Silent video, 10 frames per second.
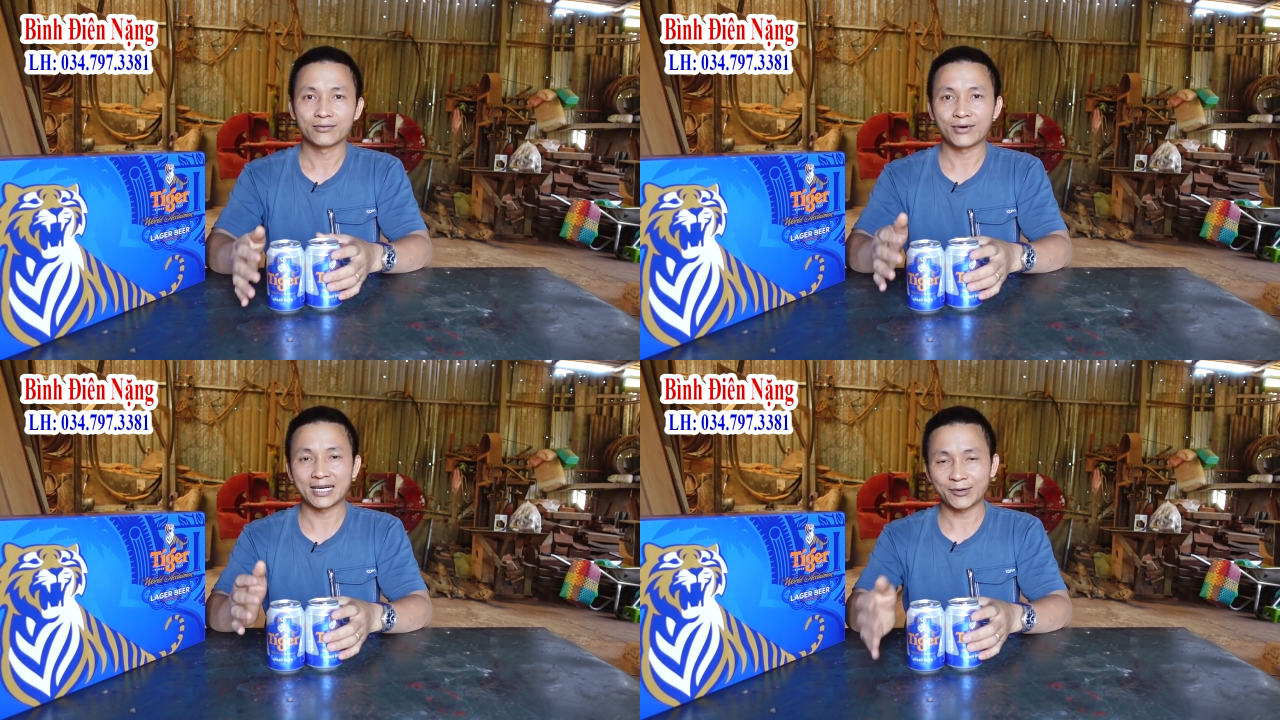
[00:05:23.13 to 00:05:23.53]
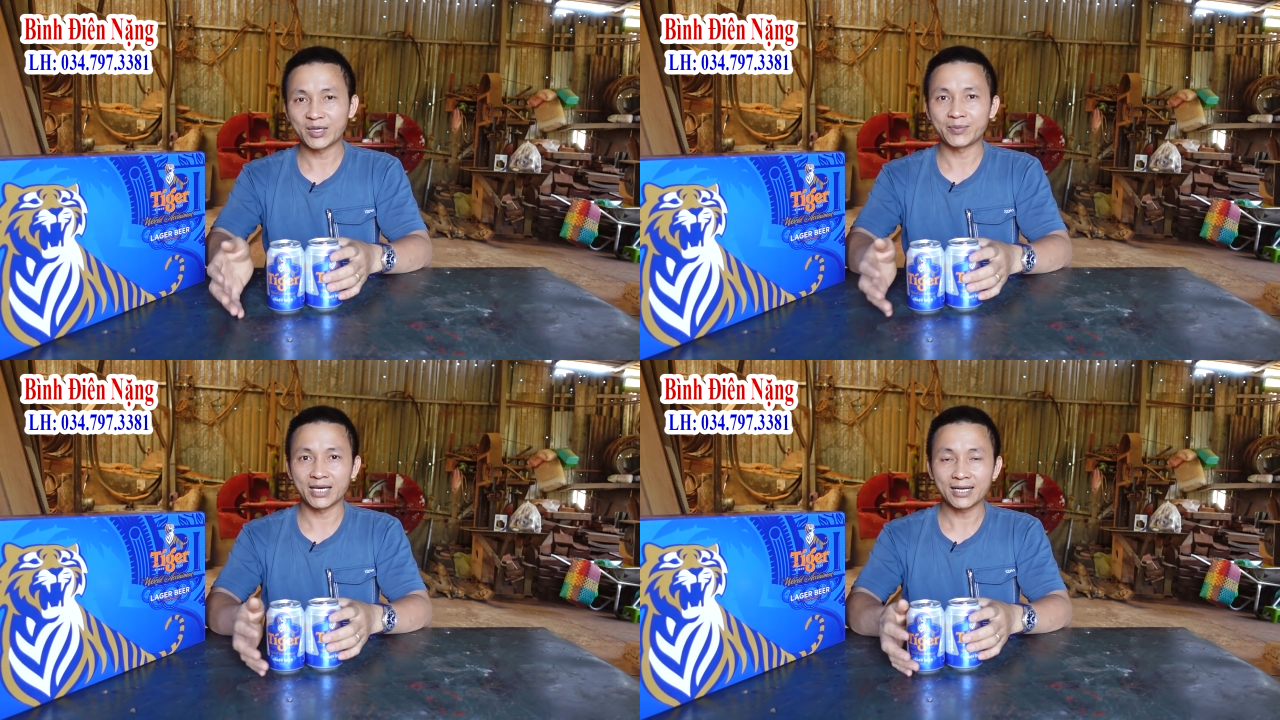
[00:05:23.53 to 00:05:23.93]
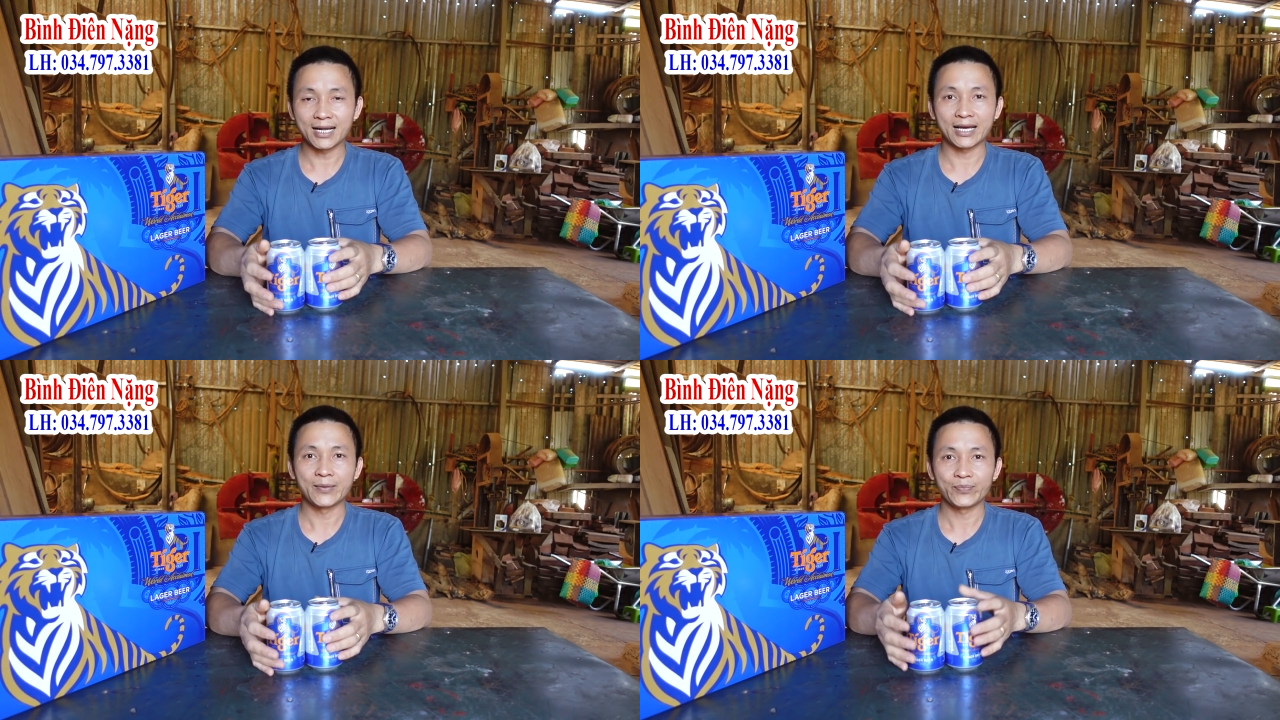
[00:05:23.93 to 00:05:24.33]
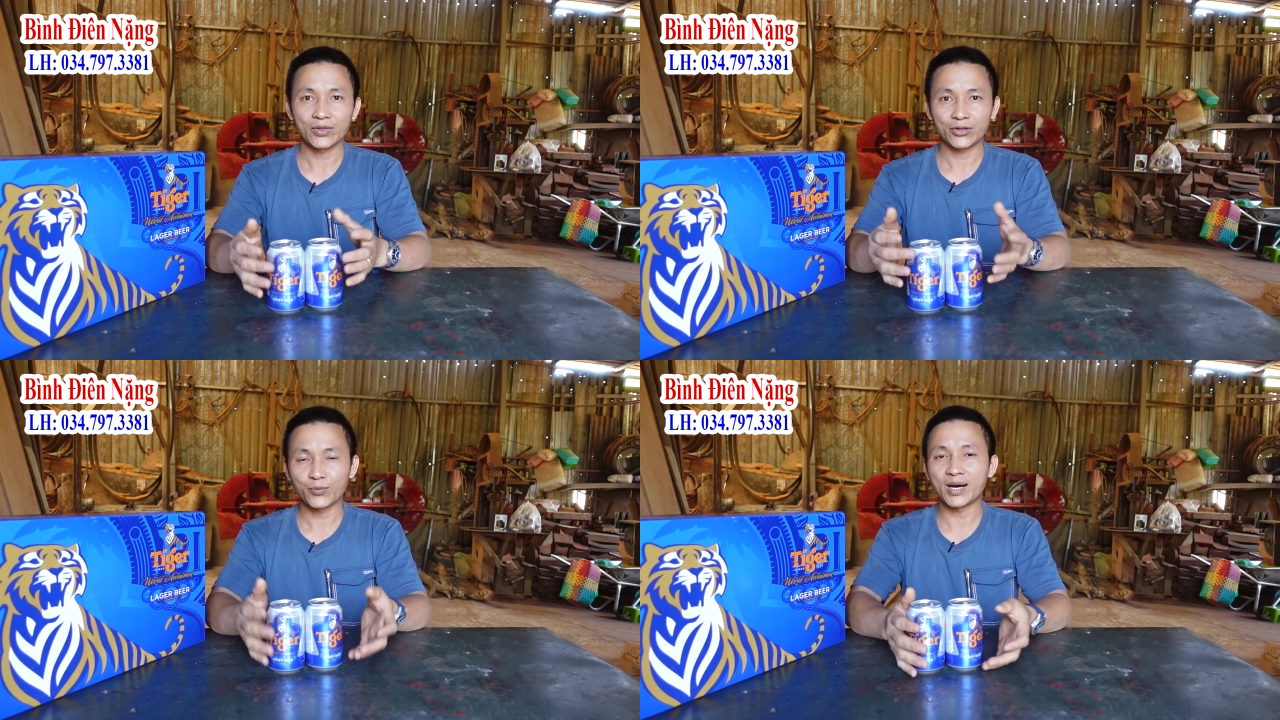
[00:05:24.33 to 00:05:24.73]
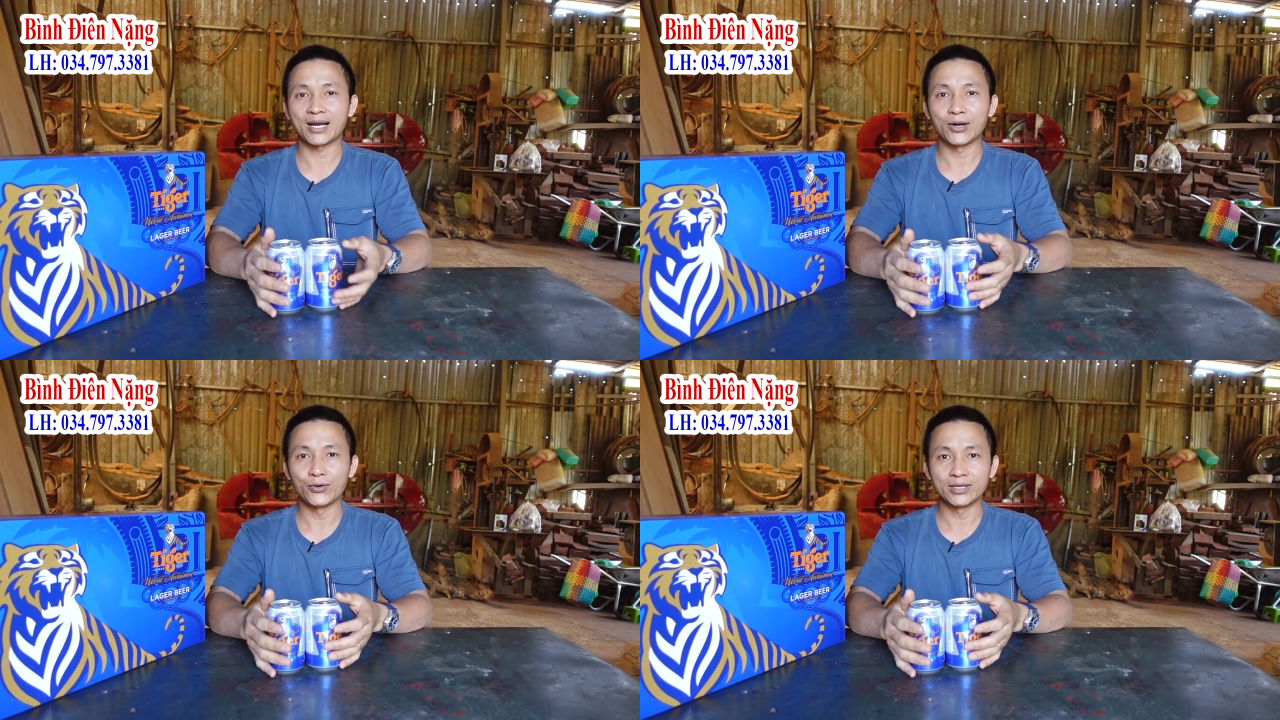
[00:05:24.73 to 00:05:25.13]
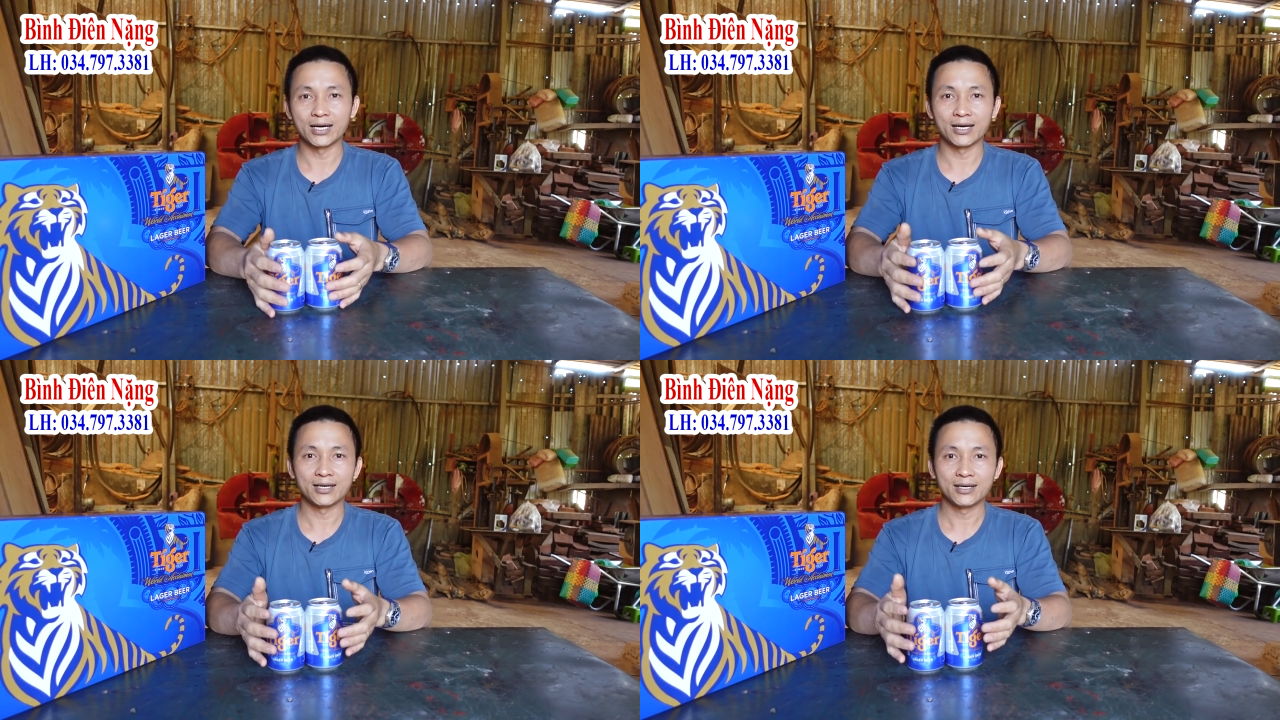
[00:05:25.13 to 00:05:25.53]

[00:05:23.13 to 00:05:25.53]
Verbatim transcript: Và trong dịp Tết này, chúc bạn luôn